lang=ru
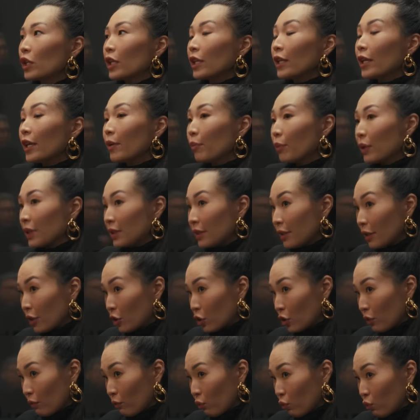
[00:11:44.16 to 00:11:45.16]
не
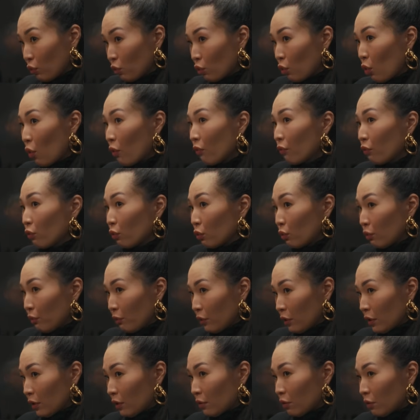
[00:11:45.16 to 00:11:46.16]
поддерживают новую
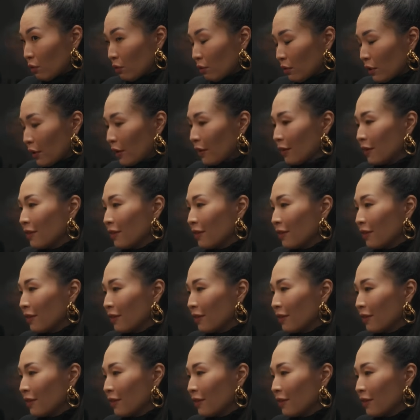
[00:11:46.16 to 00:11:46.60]
вот эту, да,